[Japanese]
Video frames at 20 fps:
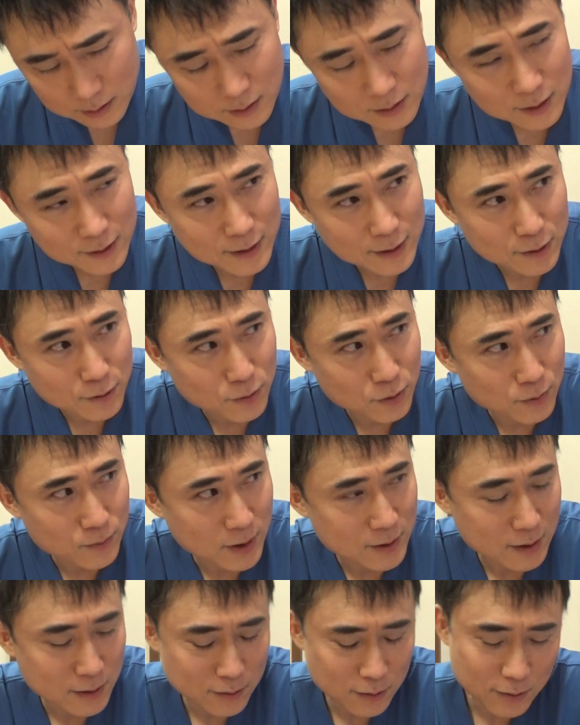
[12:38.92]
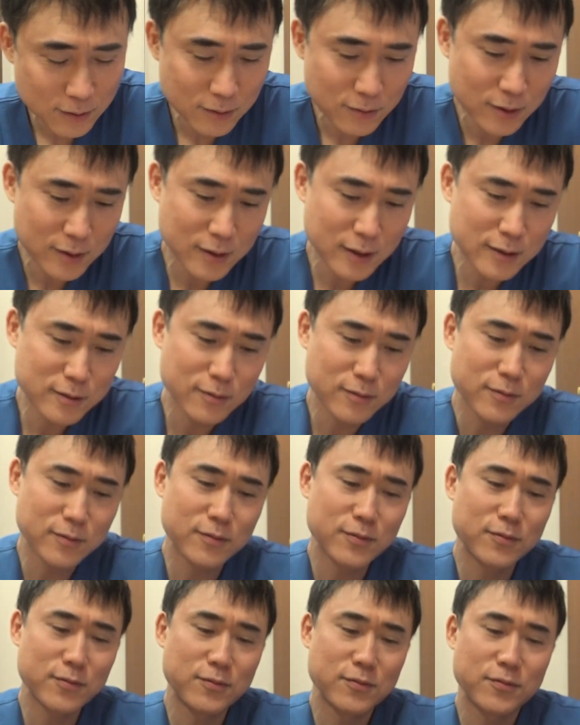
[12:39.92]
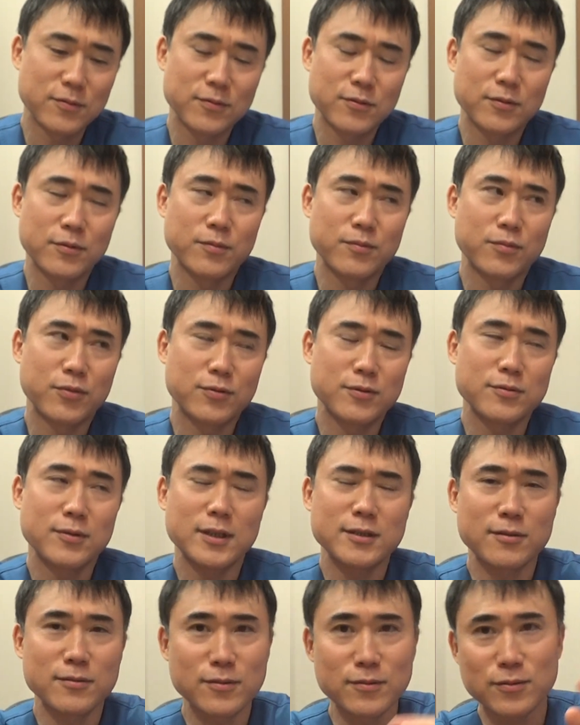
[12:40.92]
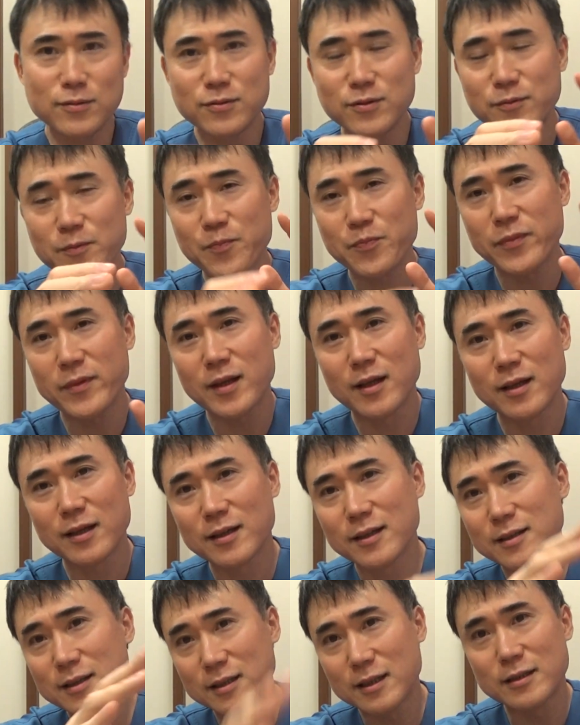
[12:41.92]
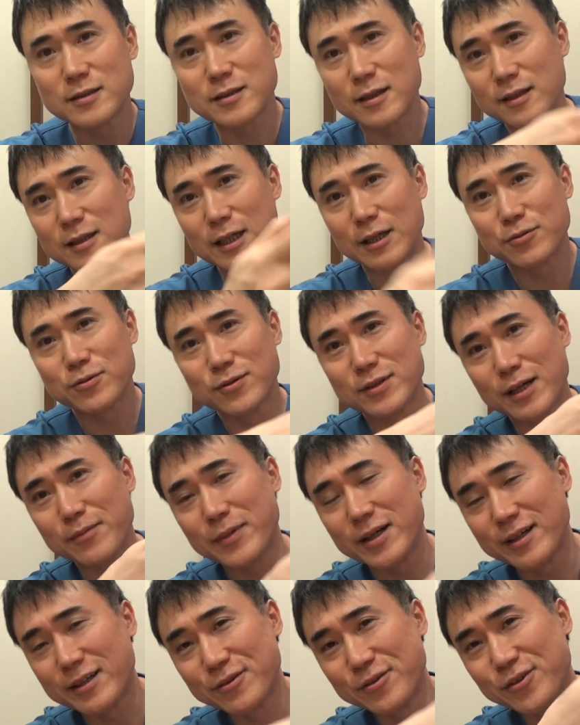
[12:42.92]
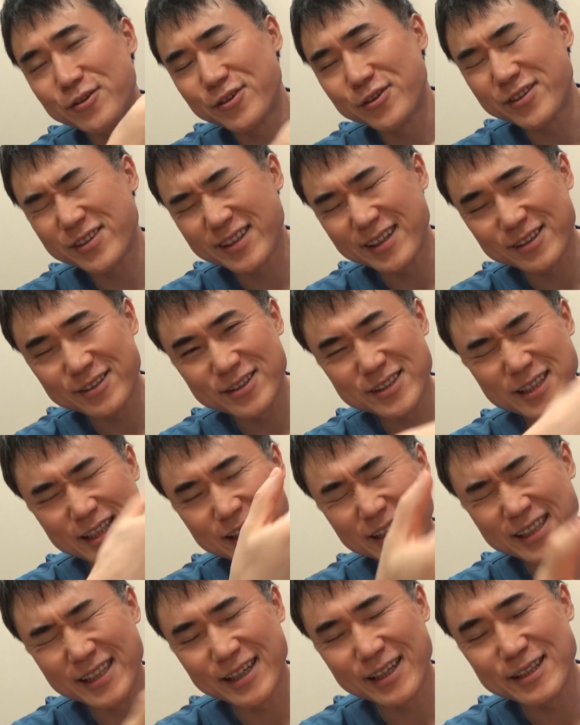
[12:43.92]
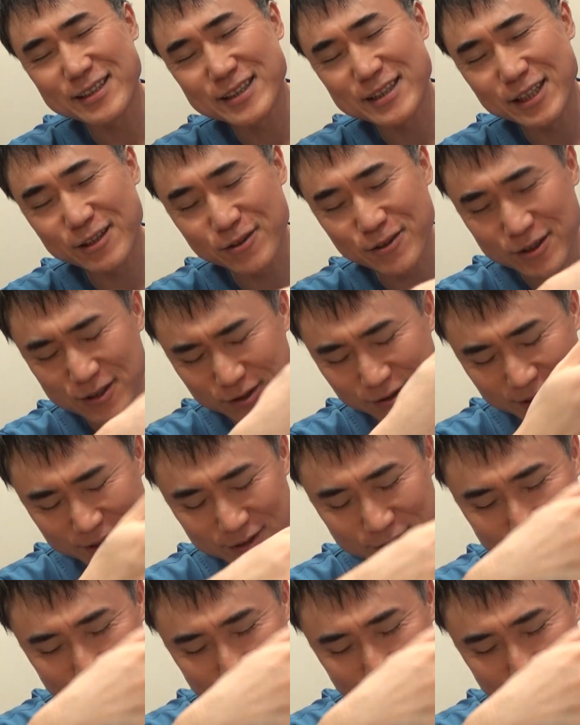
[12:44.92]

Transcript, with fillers: んだけど、まあ、結局こうやってその僕はそのなんですか顔と名前を隠して批判してくる人悪